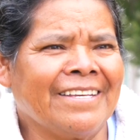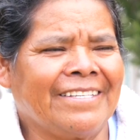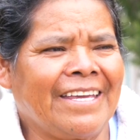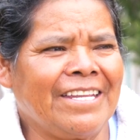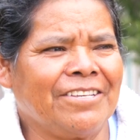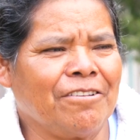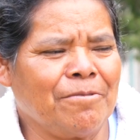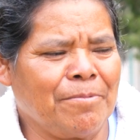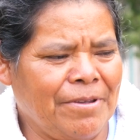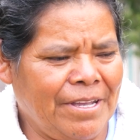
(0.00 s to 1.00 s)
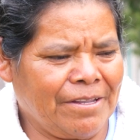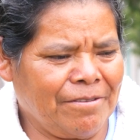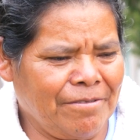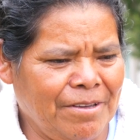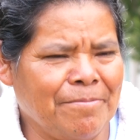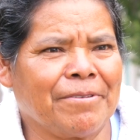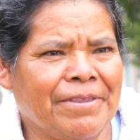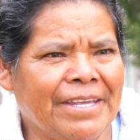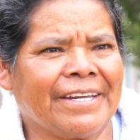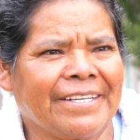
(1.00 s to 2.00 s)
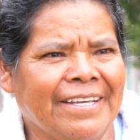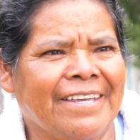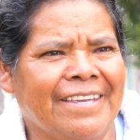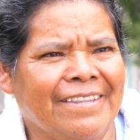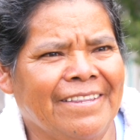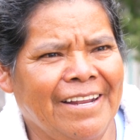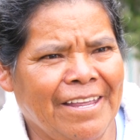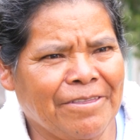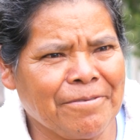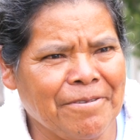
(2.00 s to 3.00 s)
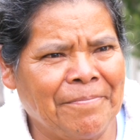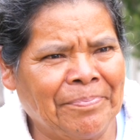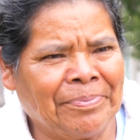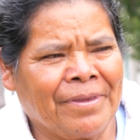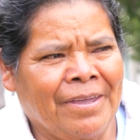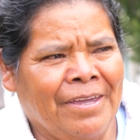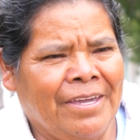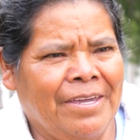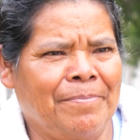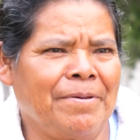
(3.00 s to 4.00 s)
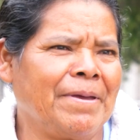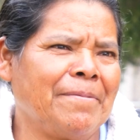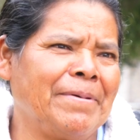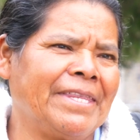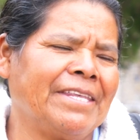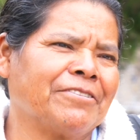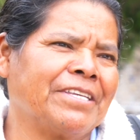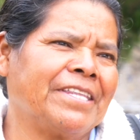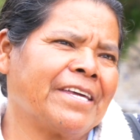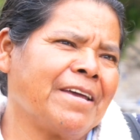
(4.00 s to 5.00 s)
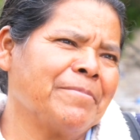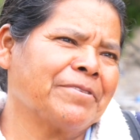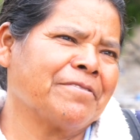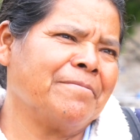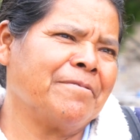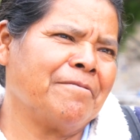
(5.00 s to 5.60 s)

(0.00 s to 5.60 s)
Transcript: se inició el proyecto de Tierras aquí en Tilantongo. Y primeramente nos integramos como